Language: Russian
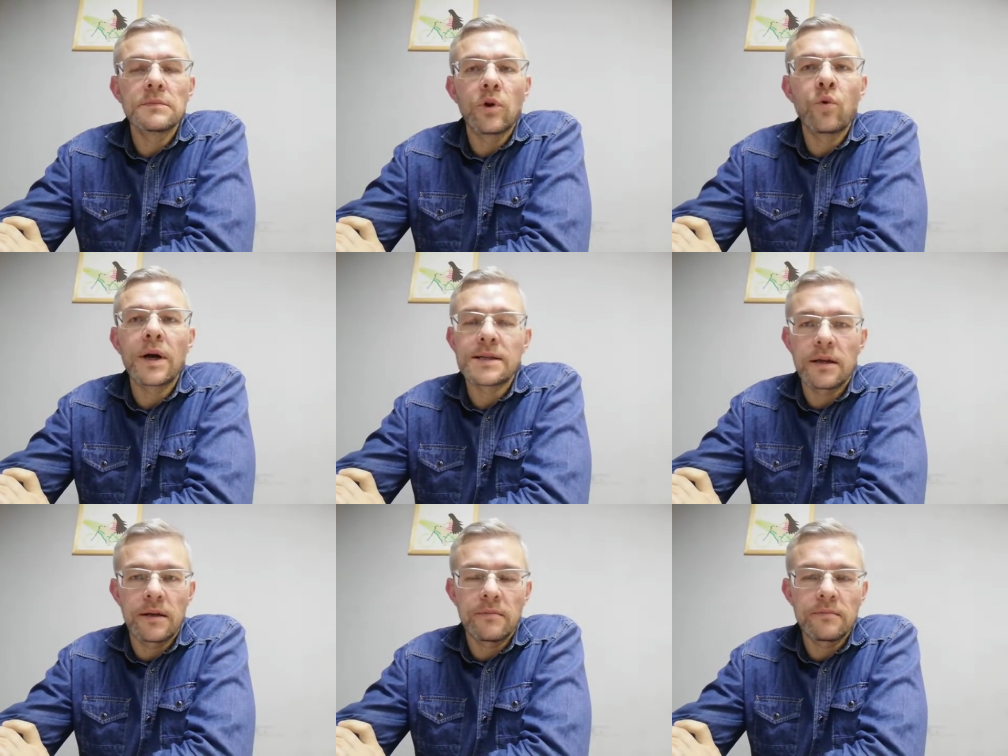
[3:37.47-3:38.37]

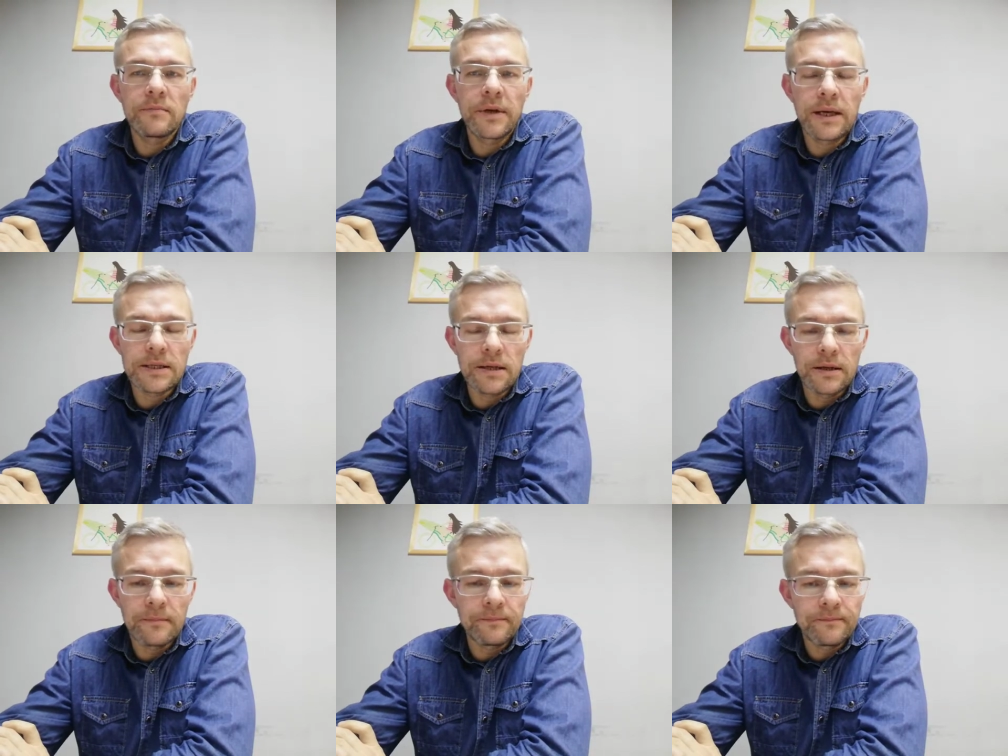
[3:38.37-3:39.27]
указания,
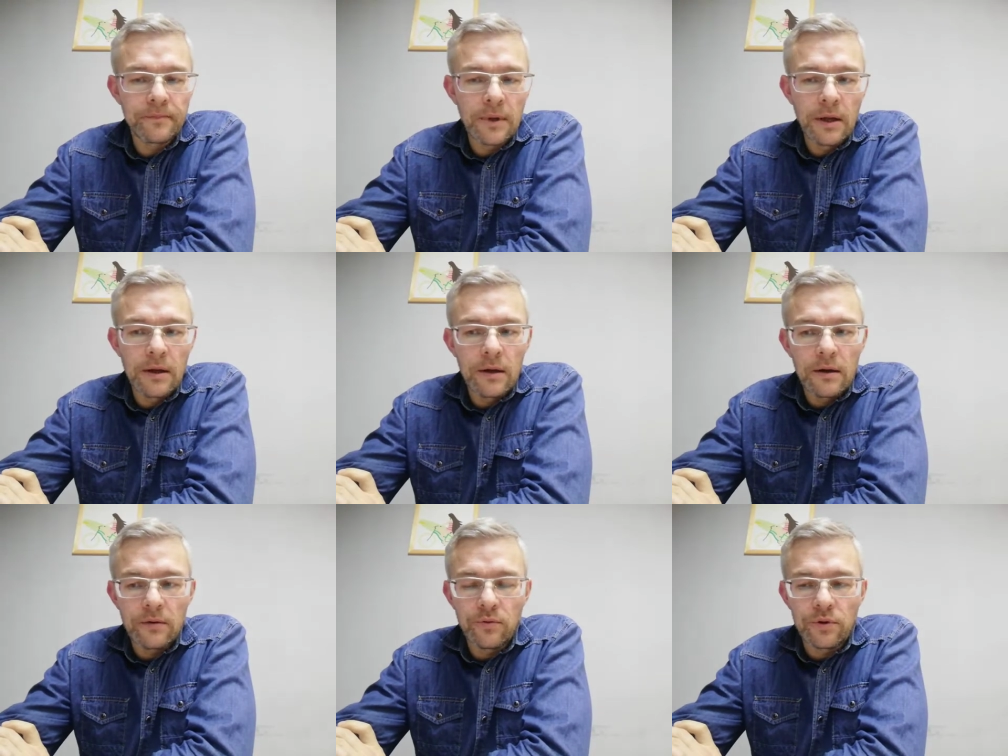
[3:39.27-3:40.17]
приказания.
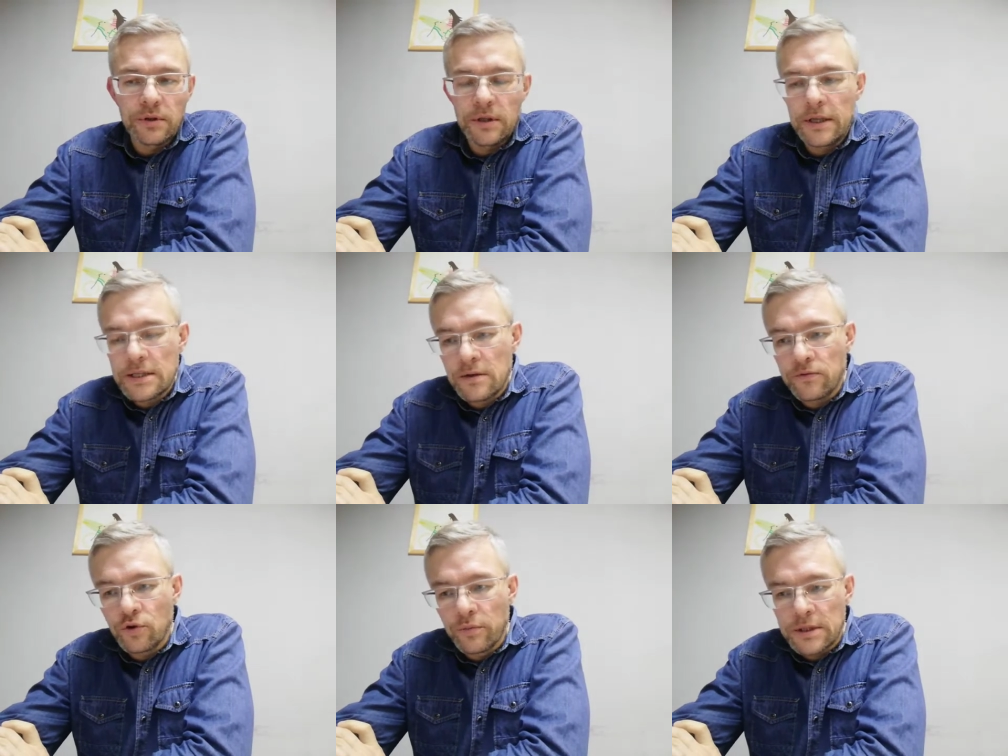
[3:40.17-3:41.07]
Вот. И если
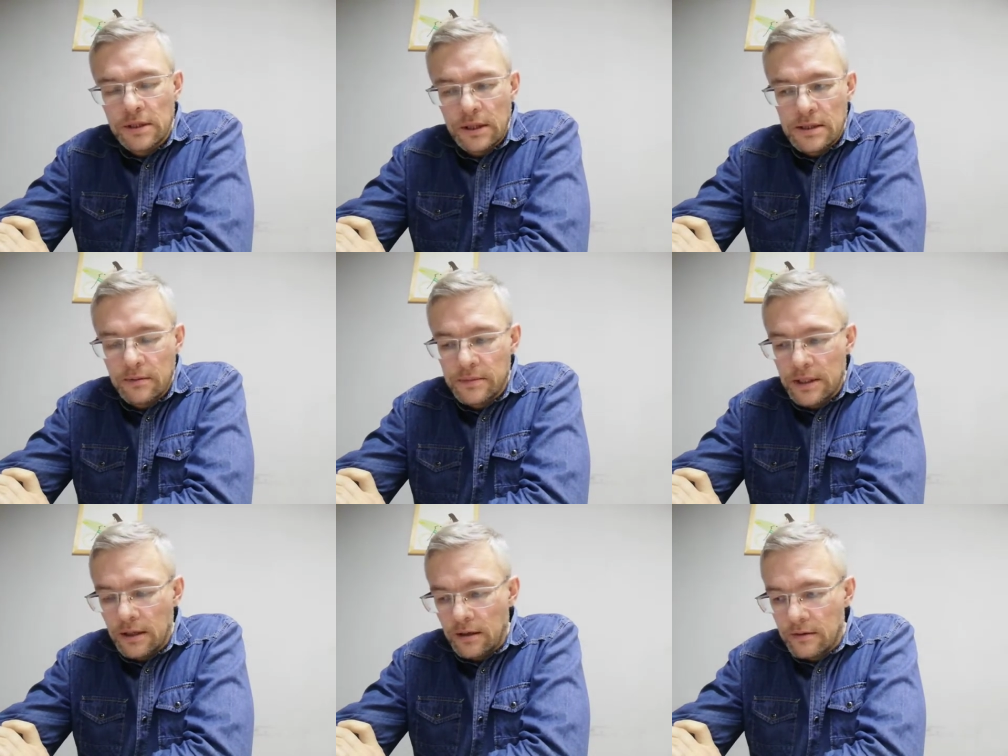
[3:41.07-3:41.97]
вдуматься на самом
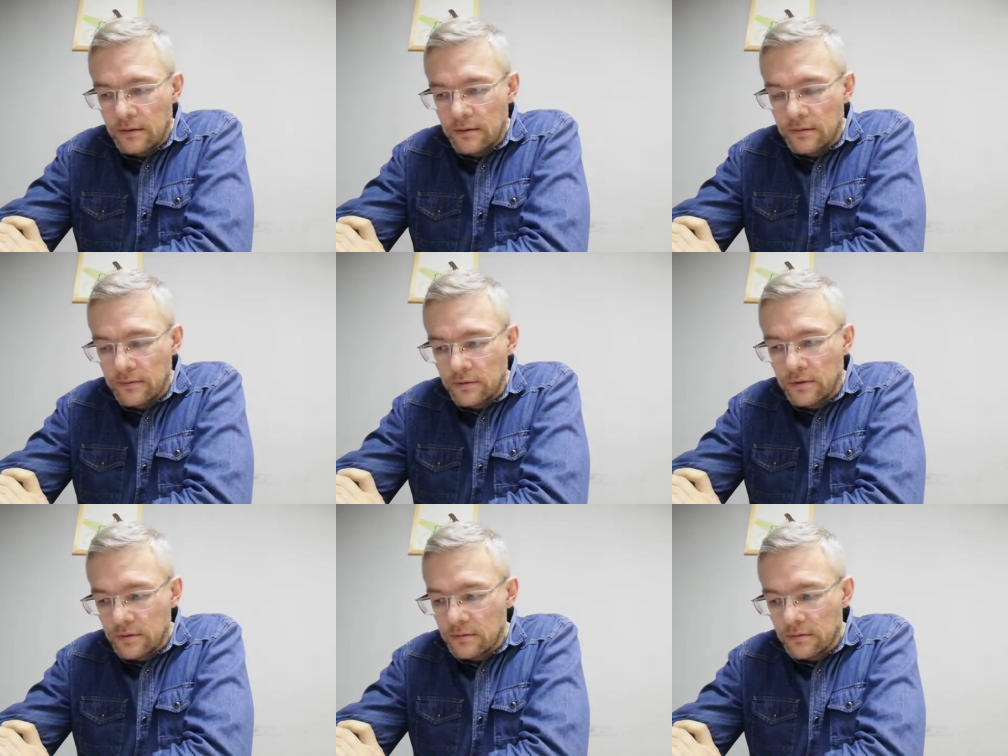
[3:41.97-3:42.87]
деле,
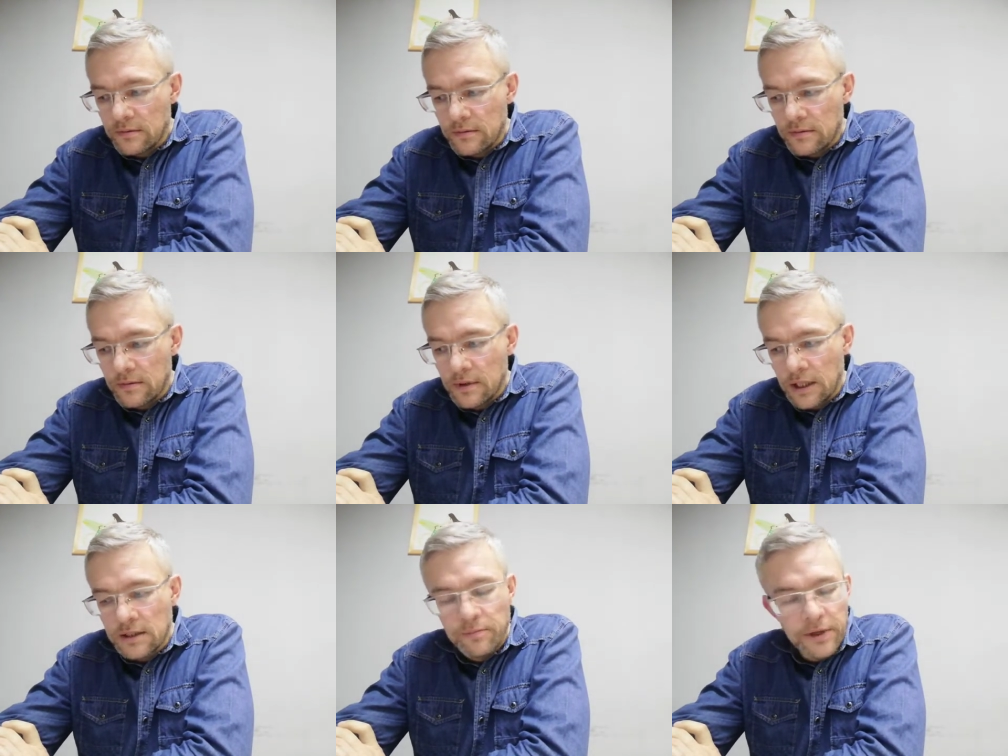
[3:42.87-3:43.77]
вот
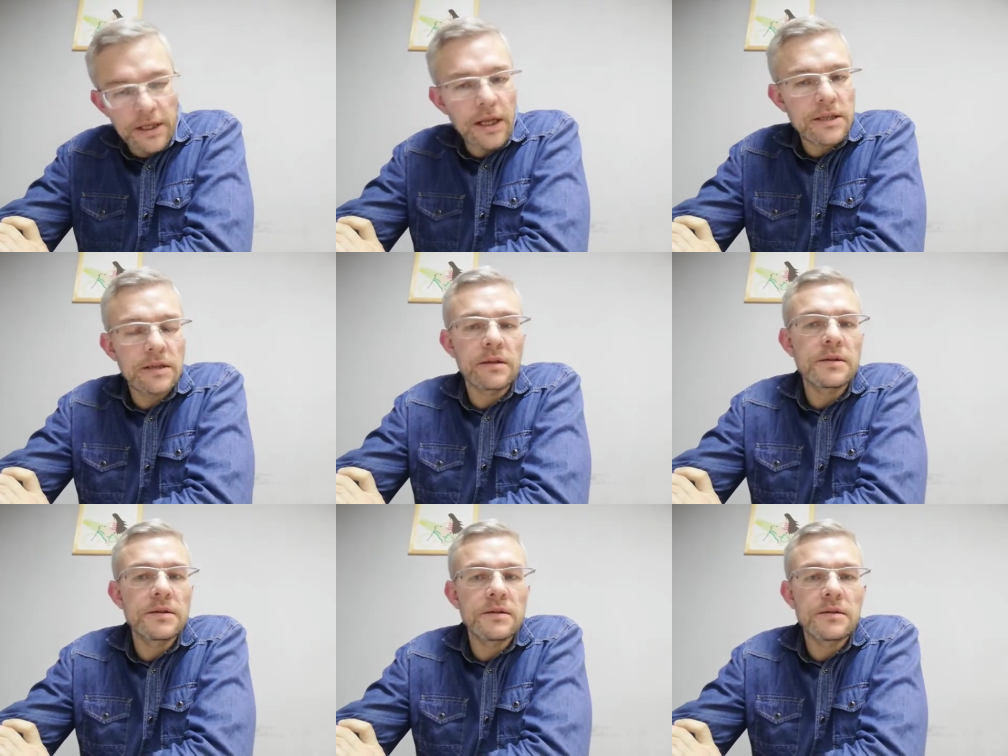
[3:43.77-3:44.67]
как-то принять это
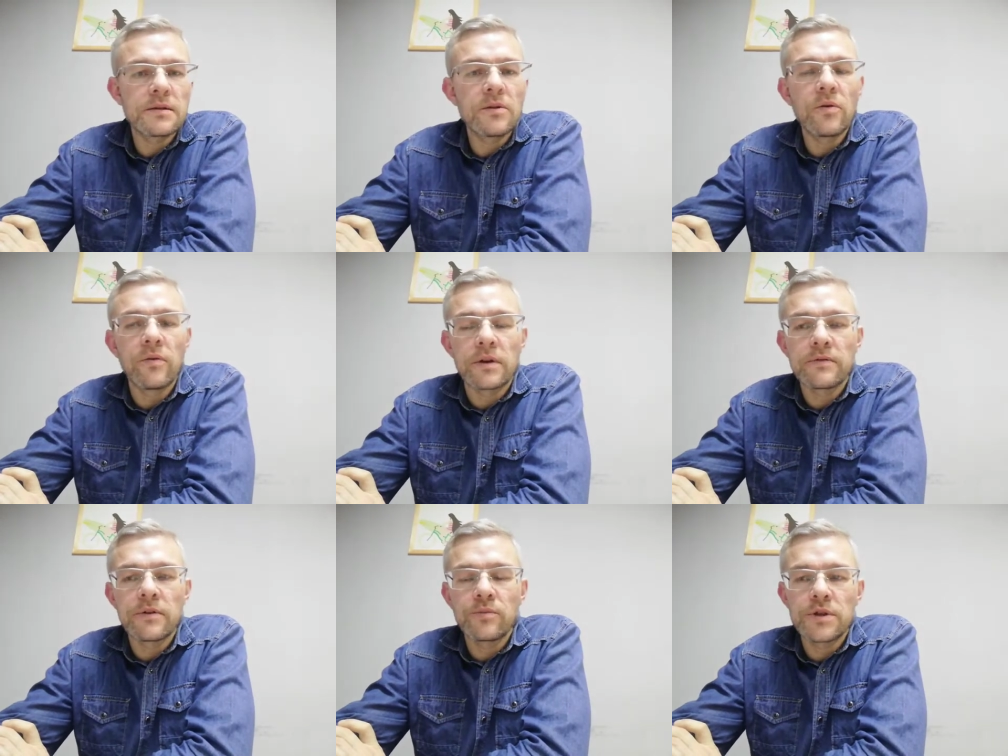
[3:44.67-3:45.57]
слово к
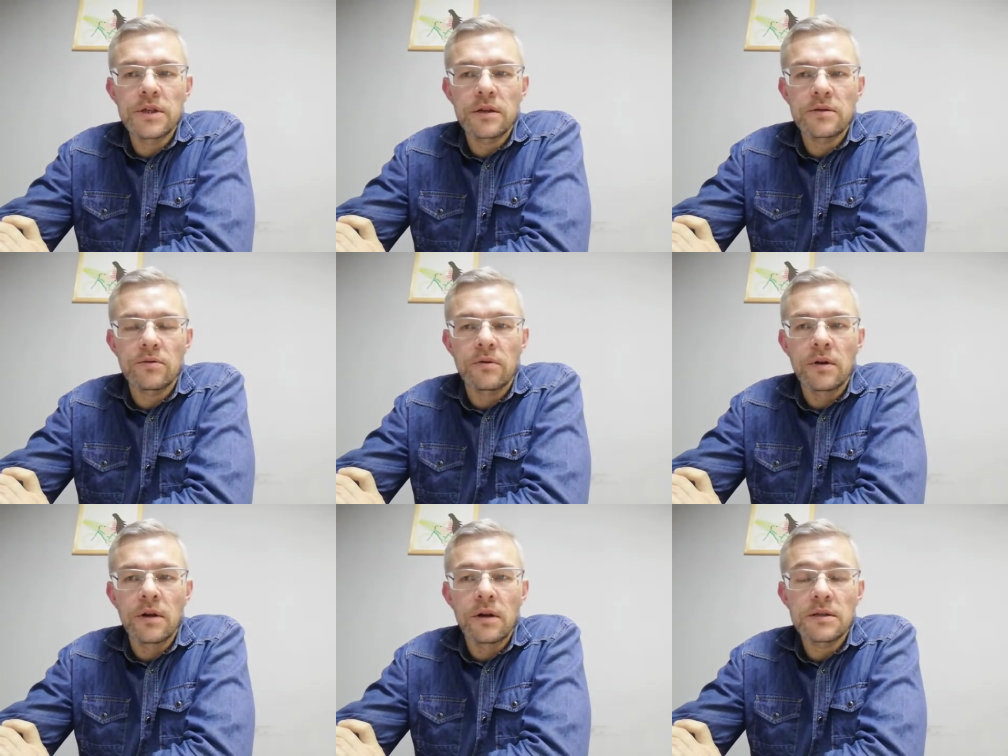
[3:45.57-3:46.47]
своему сердцу,
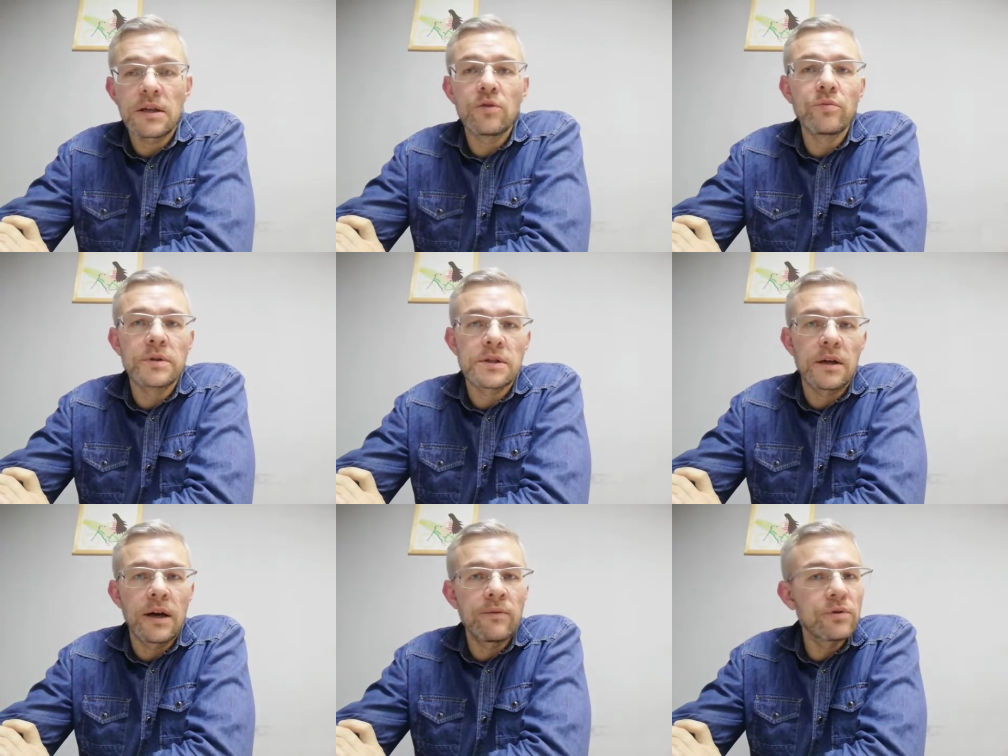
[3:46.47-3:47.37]
задуматься,
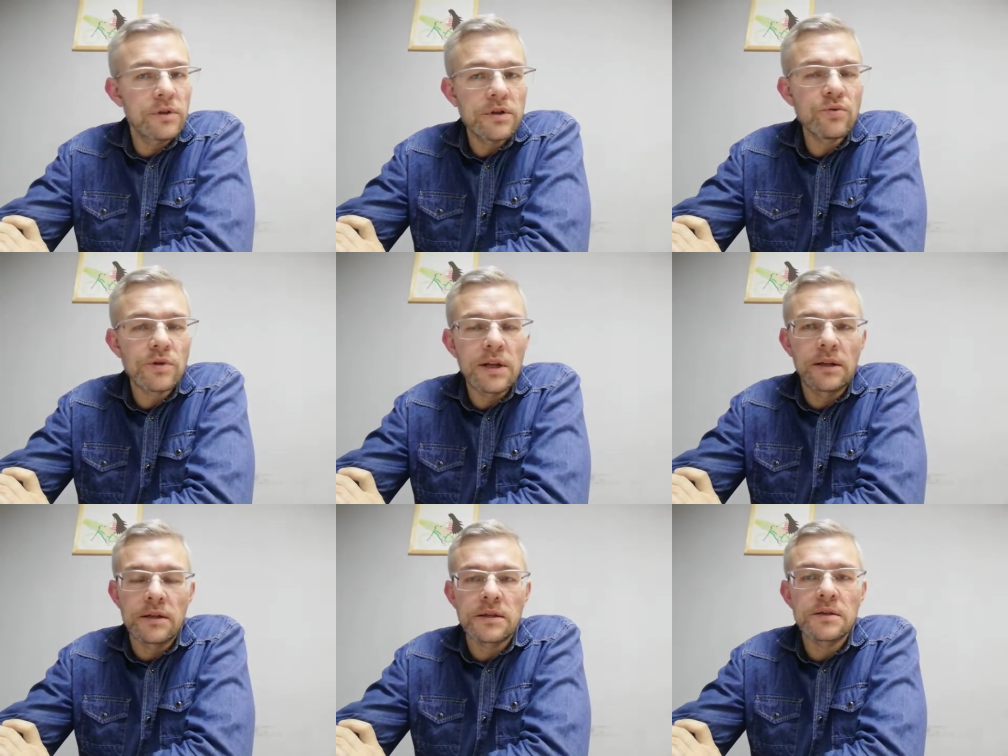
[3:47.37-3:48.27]
а вот Иисус для
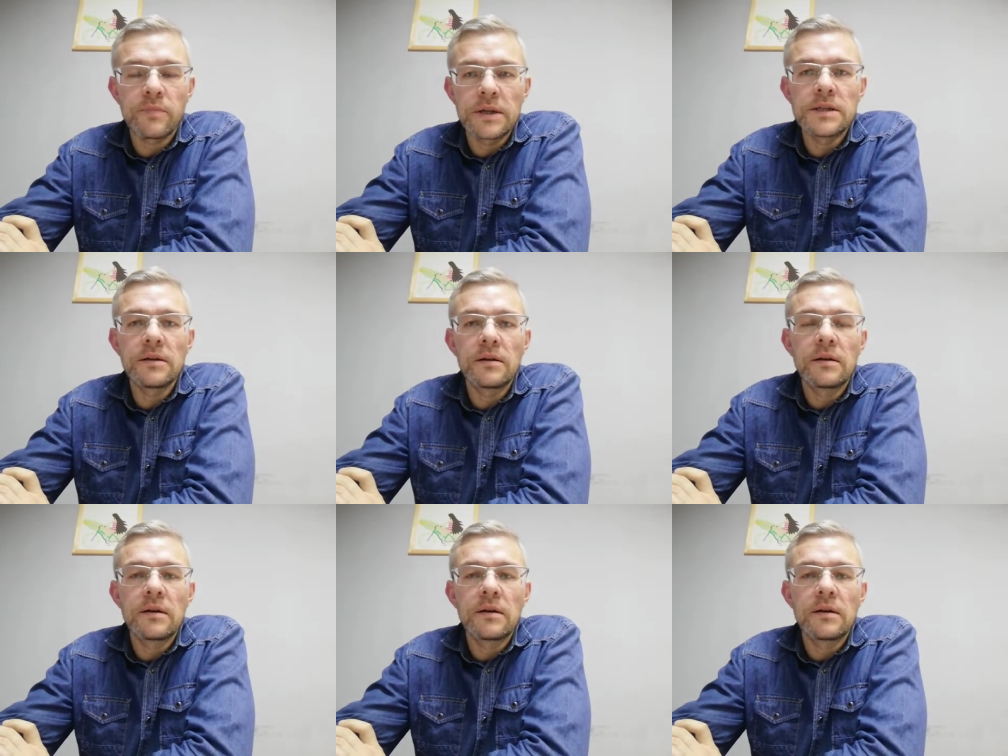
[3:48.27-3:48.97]
нас Господин,